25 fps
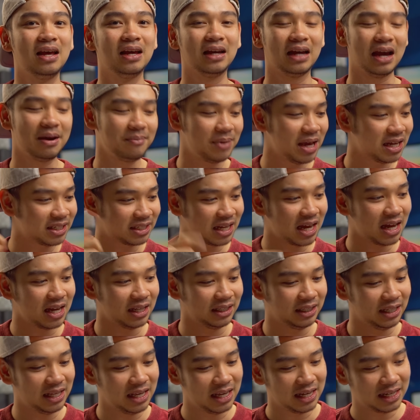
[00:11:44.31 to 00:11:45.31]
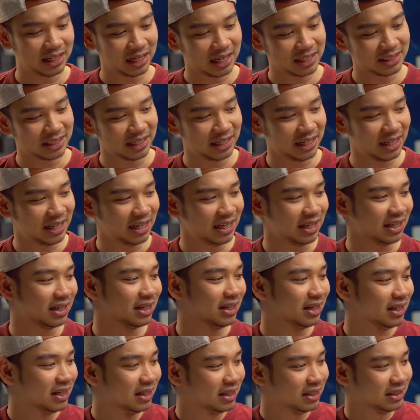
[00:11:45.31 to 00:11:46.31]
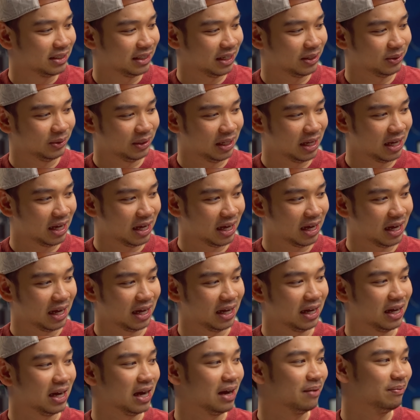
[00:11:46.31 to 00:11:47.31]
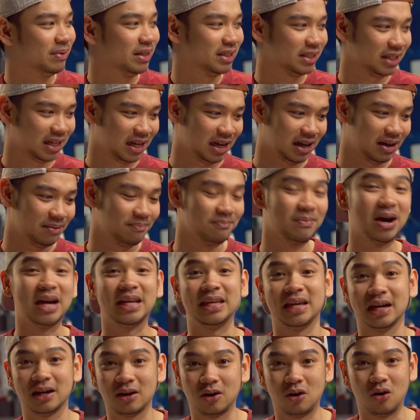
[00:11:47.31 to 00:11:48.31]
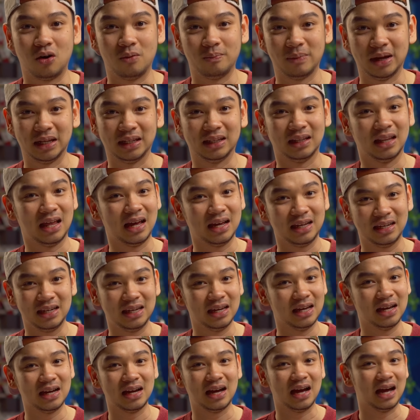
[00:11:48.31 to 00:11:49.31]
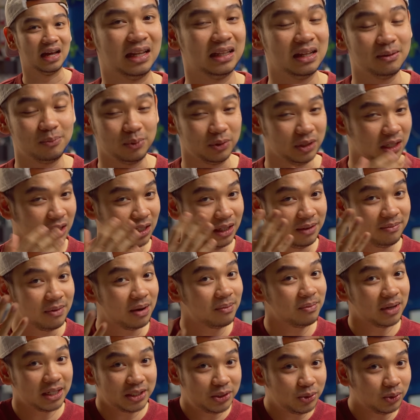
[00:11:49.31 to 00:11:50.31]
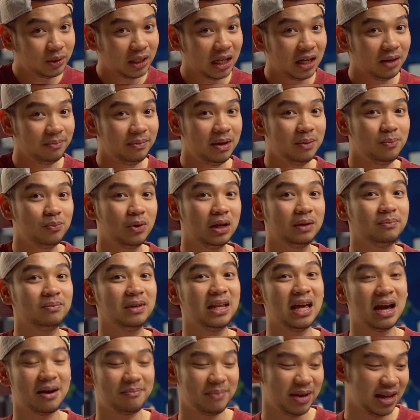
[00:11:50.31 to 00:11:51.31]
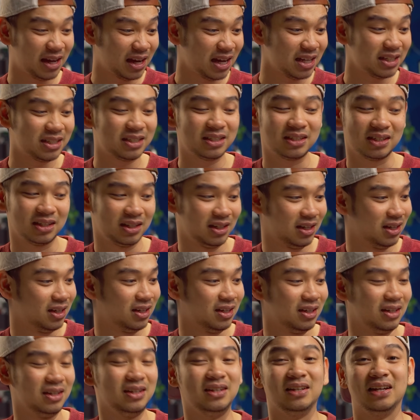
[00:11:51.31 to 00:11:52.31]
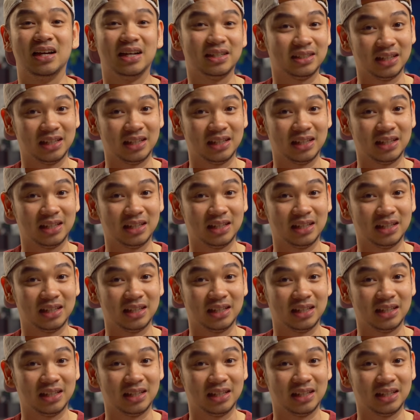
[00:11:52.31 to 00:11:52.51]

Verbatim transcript: Kayak biasa di kelas ini saya udah nggak bisa banyak komen lagi ya. Anda punya 15 juta lebih buat beli HP cash? Ya